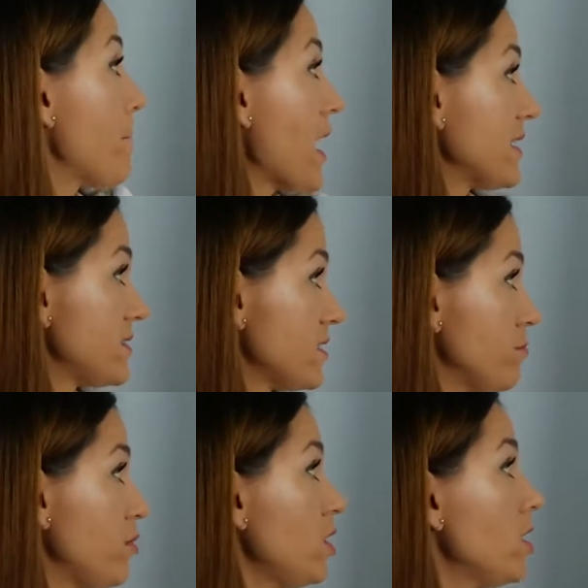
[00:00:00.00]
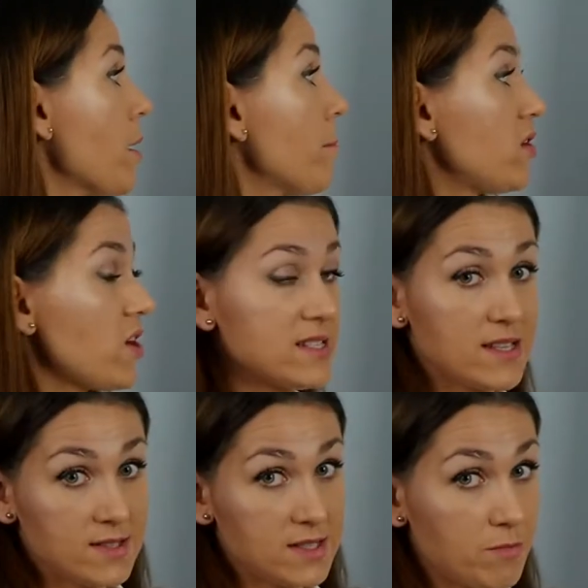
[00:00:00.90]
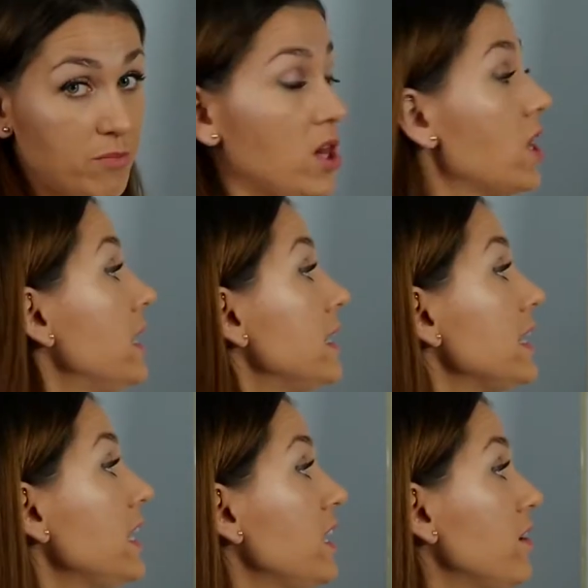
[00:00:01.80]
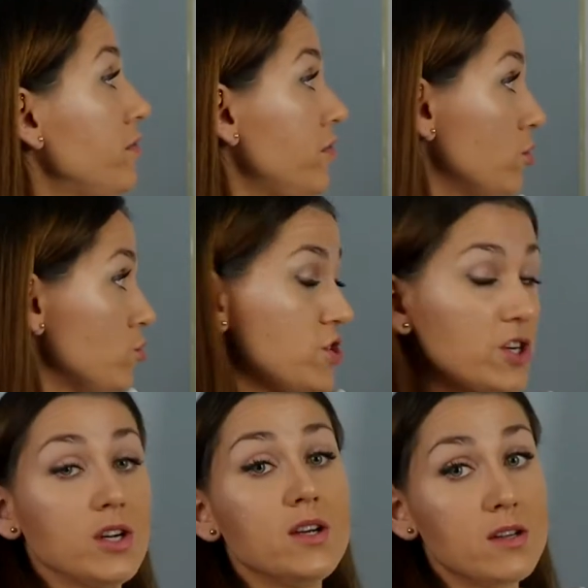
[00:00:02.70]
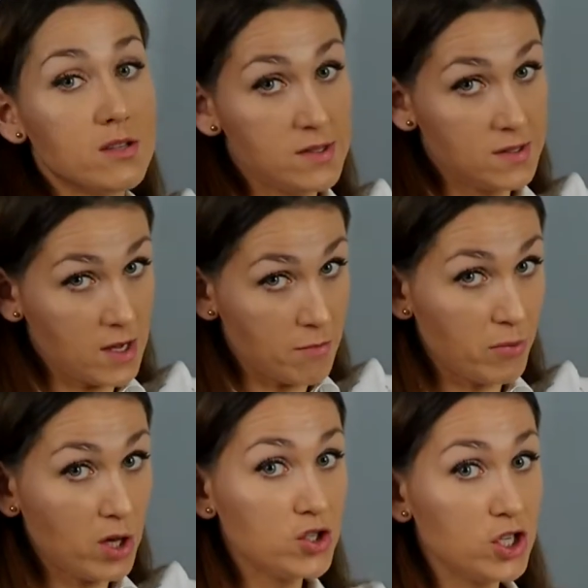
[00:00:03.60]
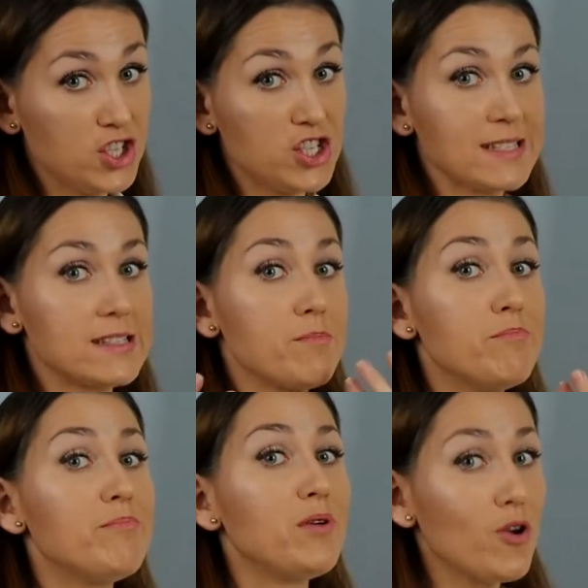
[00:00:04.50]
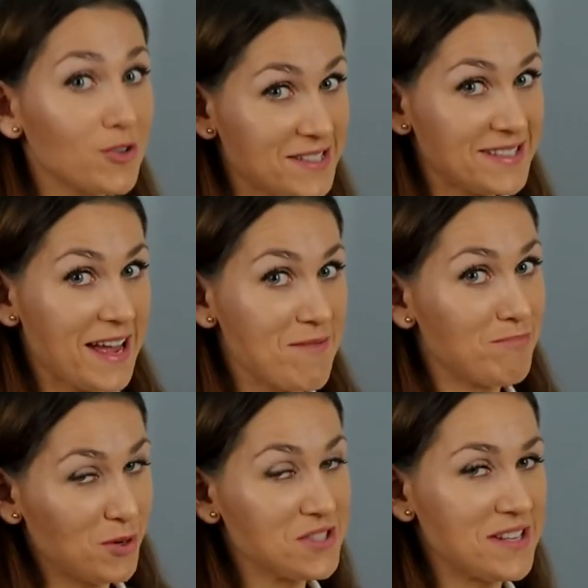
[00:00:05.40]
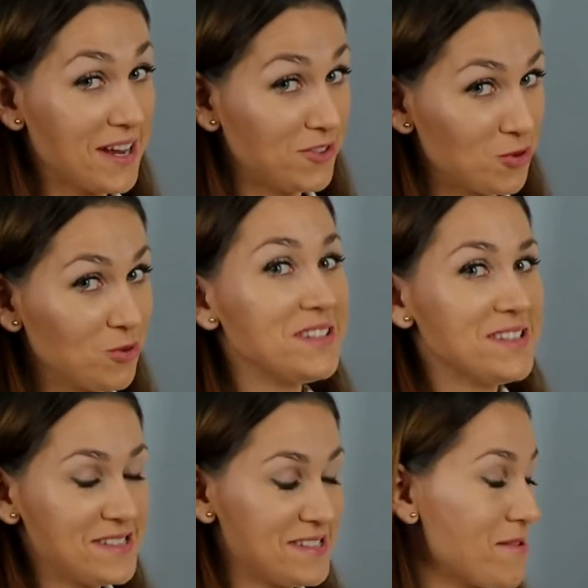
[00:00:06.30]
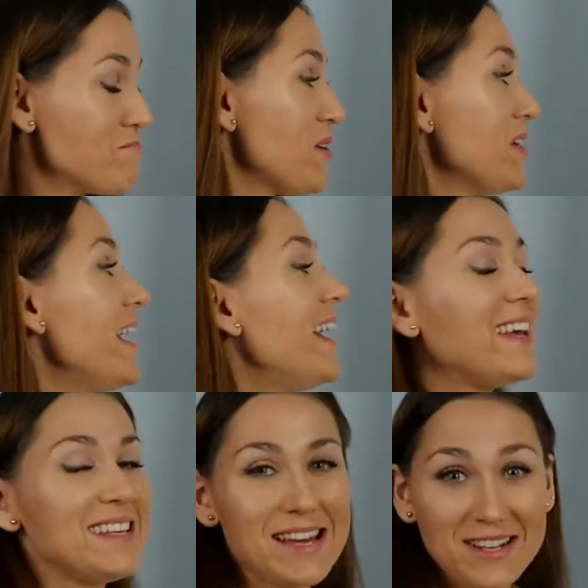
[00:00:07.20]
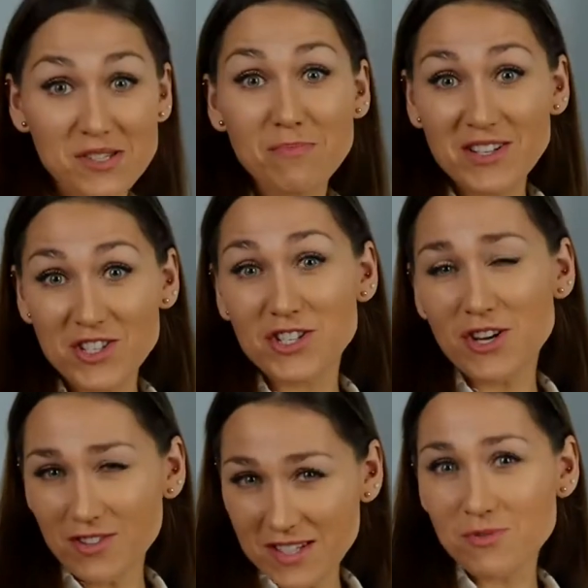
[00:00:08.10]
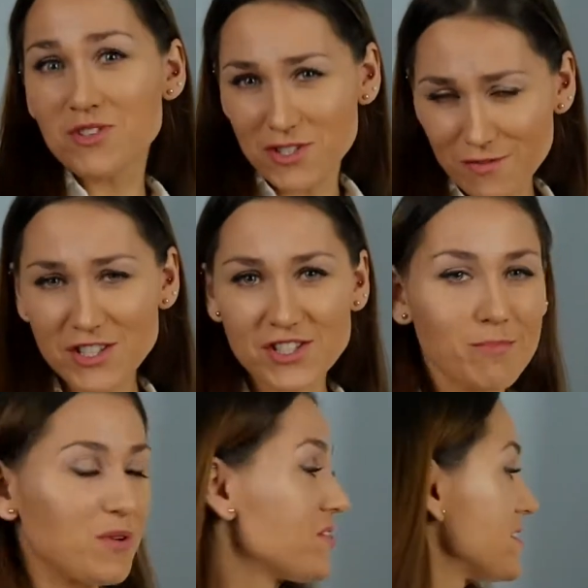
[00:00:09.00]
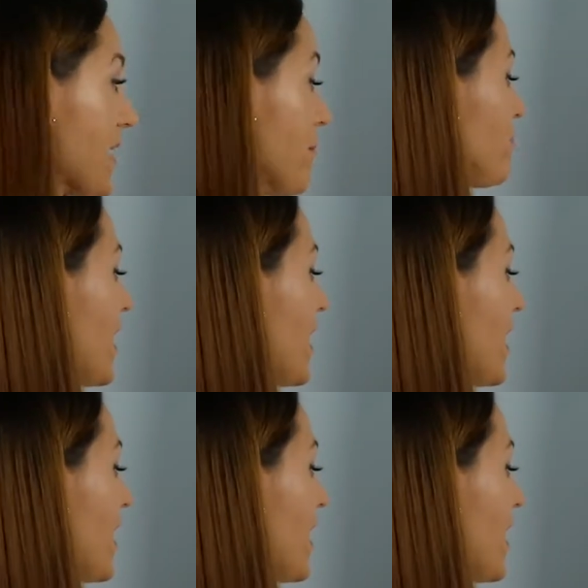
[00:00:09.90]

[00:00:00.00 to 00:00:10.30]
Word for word: past simple, present simple i future simple, czyli czasy proste, proste jak drut, simple i zaraz zobaczysz, że one są rzeczywiście proste.